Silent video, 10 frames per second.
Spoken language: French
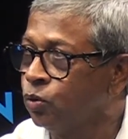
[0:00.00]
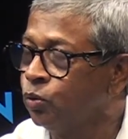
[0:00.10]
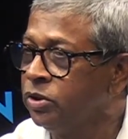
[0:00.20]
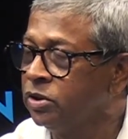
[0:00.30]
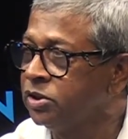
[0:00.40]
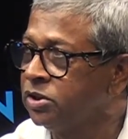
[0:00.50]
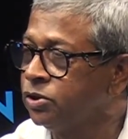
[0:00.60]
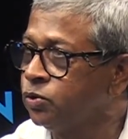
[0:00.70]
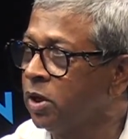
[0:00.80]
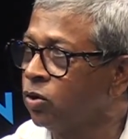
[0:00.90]
Oui, cette
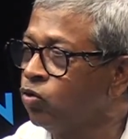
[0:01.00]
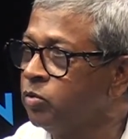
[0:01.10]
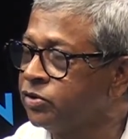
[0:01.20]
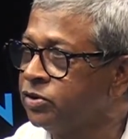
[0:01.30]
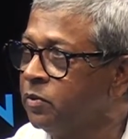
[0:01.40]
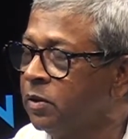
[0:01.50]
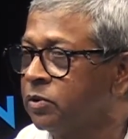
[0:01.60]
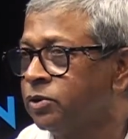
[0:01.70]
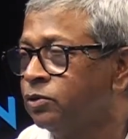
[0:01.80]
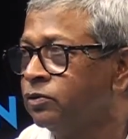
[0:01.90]
histoire a commencé, mais
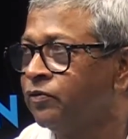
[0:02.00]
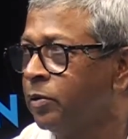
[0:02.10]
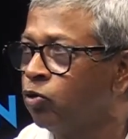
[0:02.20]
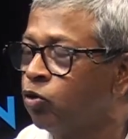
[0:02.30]
après, si on va beaucoup